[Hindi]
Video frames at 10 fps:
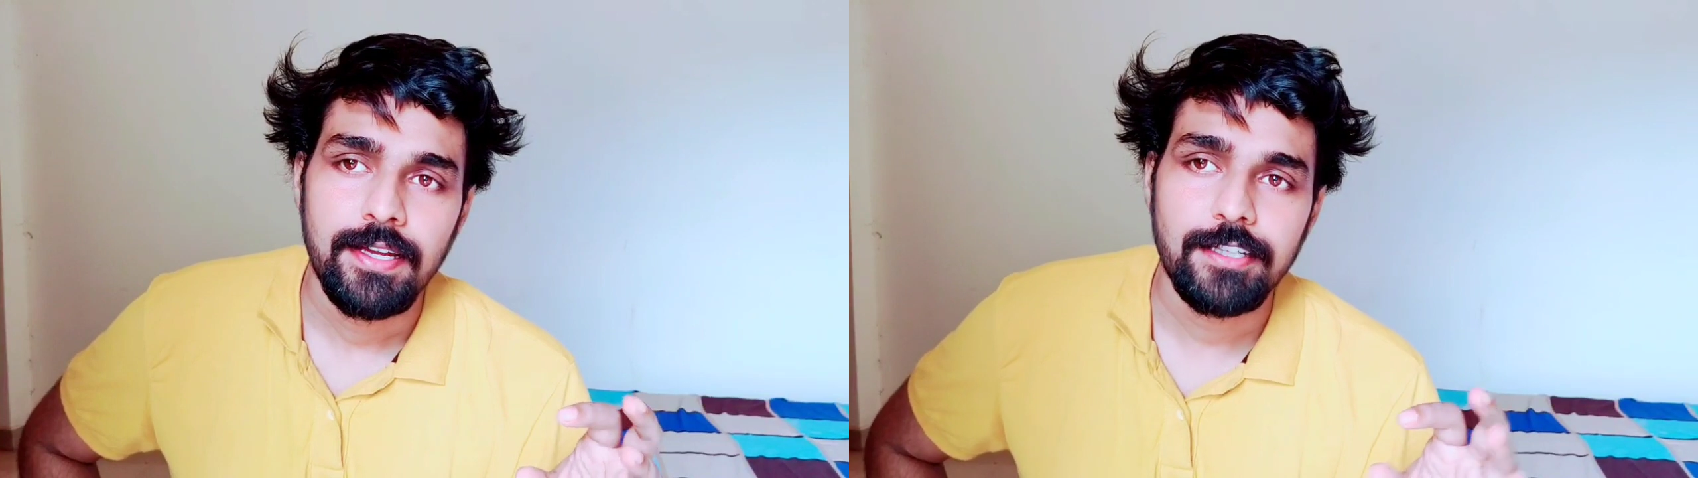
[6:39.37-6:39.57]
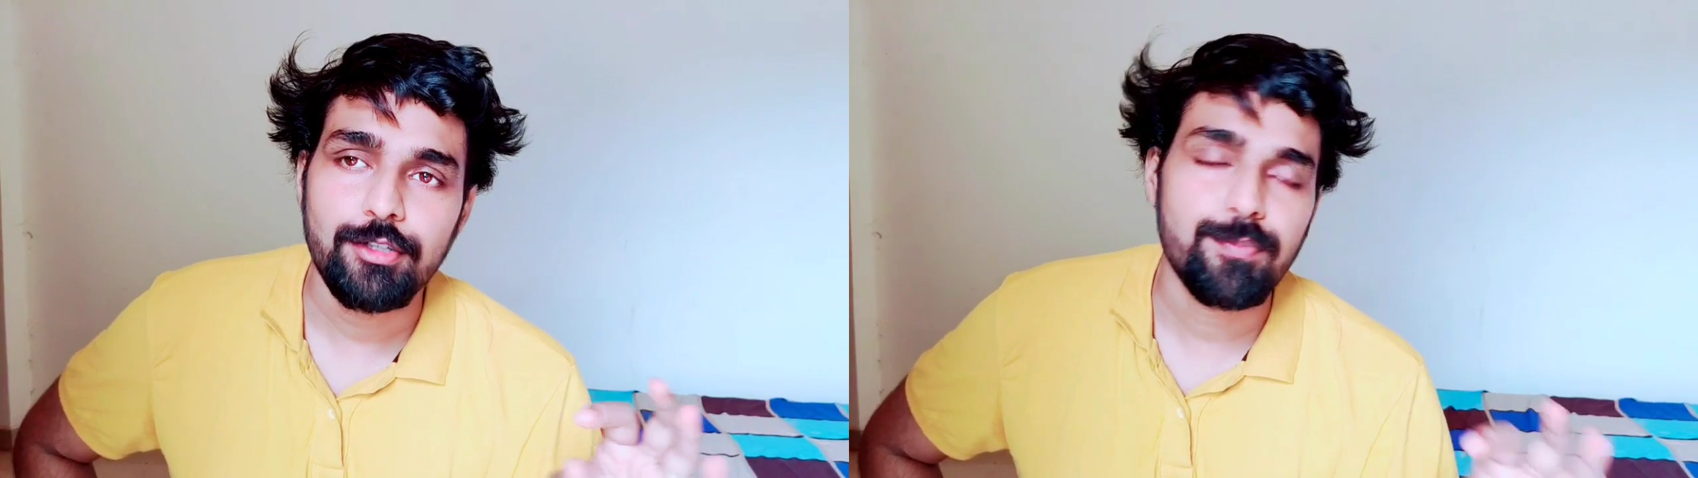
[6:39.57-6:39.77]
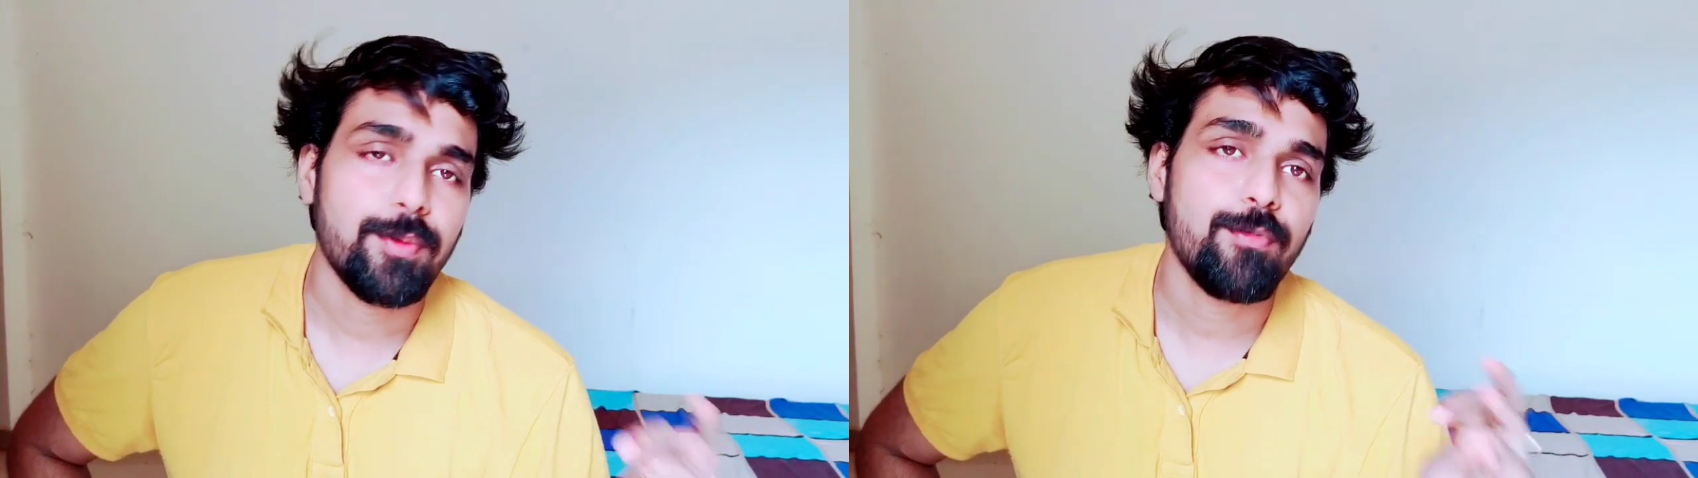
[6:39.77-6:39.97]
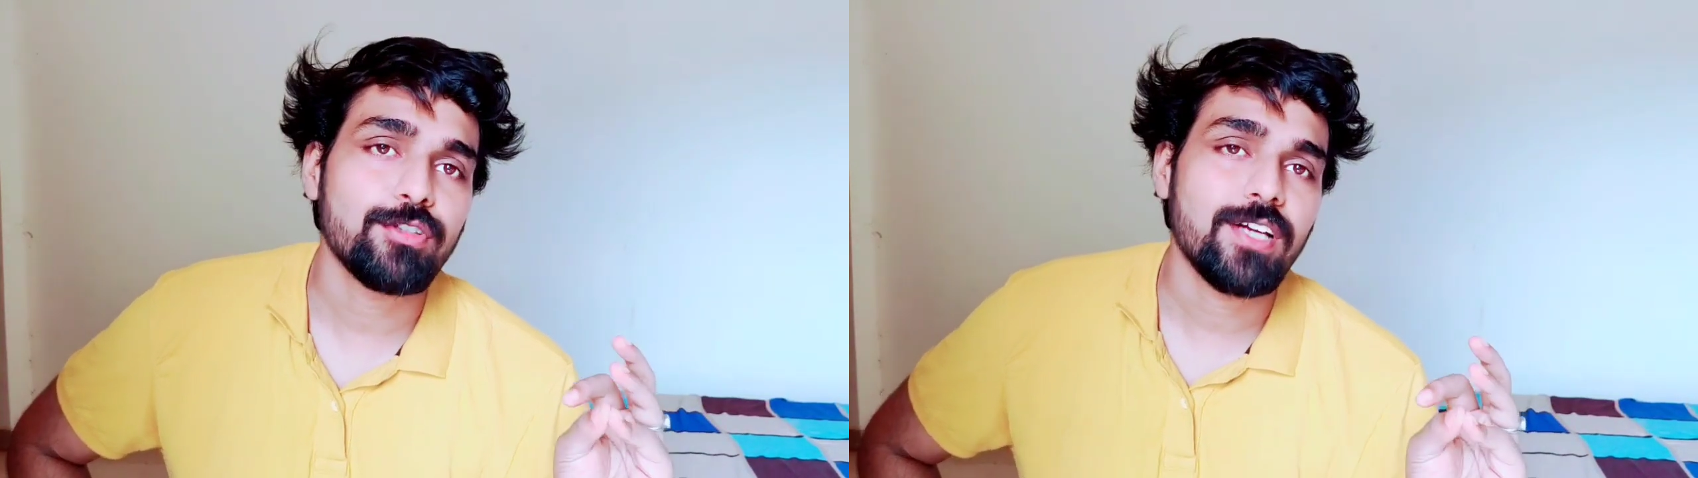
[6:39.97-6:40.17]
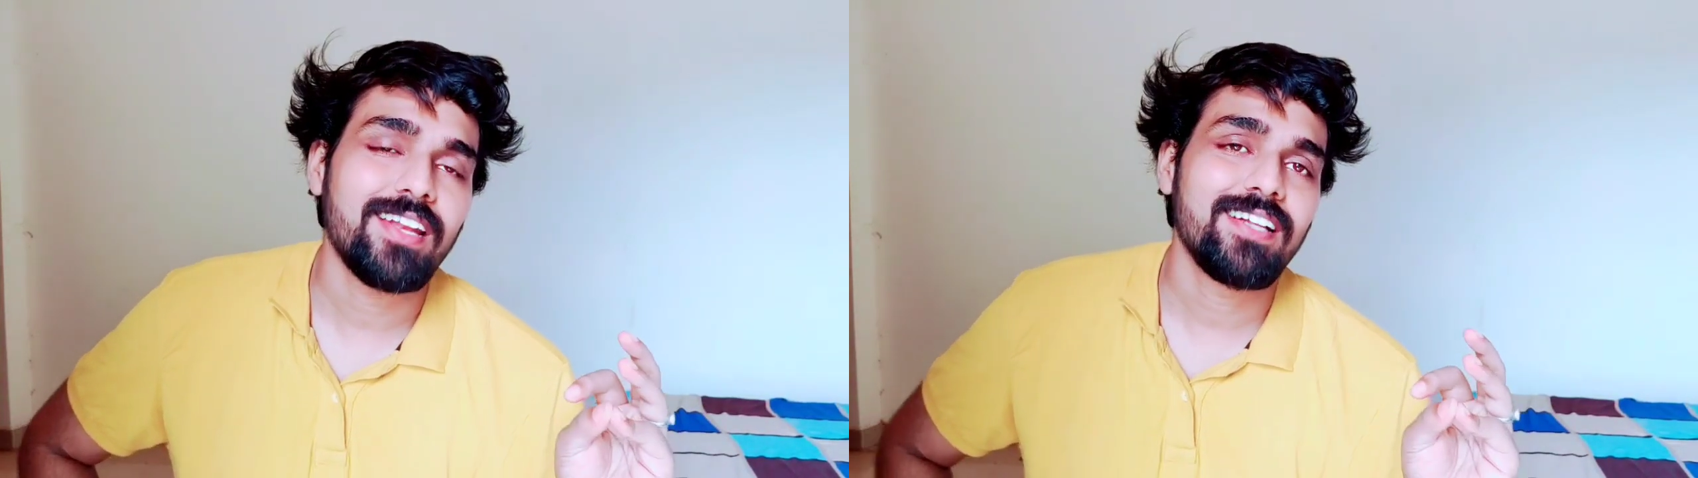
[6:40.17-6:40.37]
एक तो
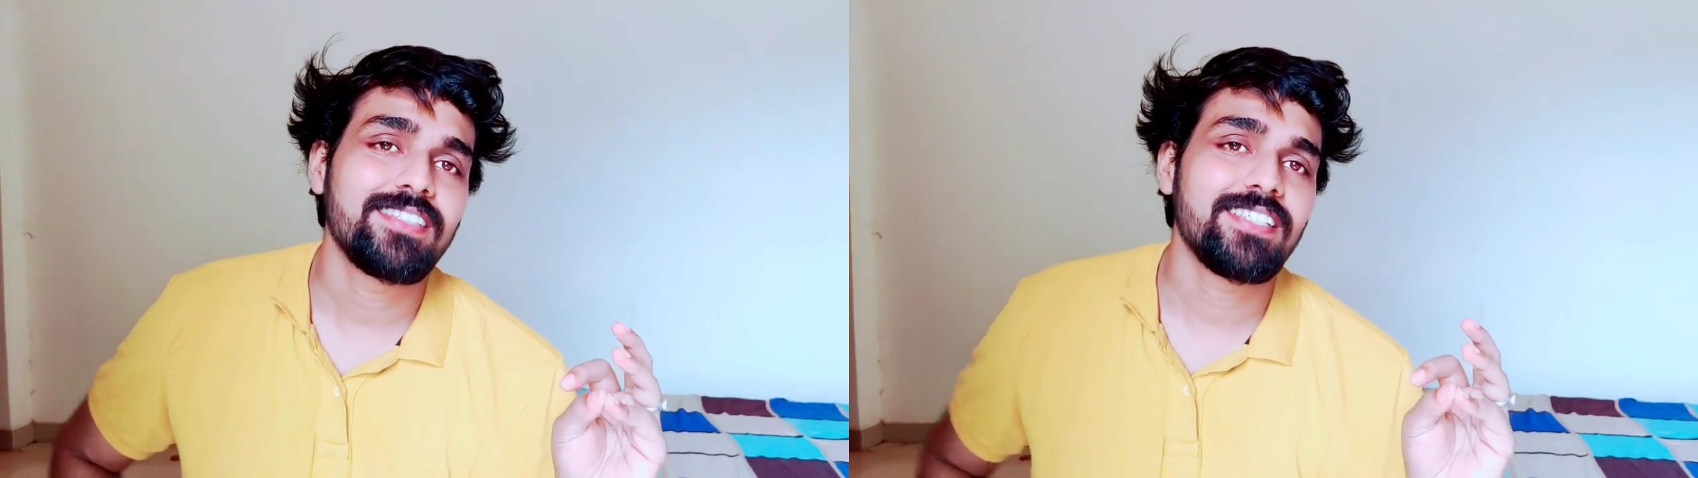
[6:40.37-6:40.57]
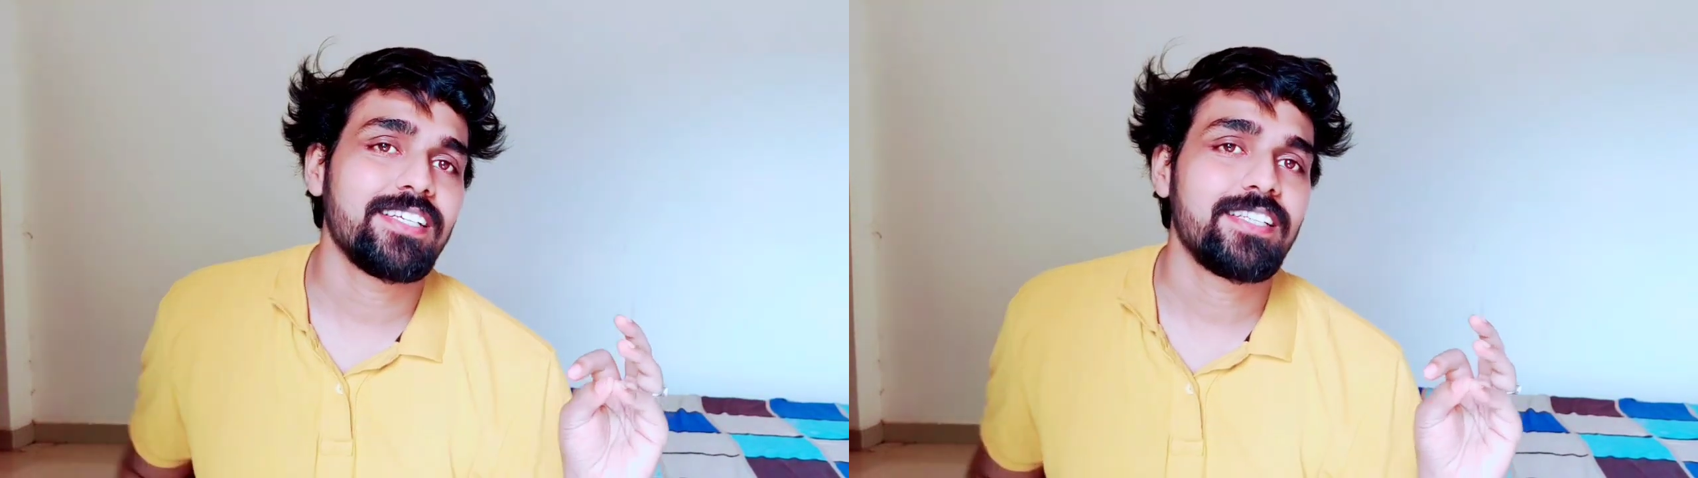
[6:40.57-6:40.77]
प्रमोद खारेल जी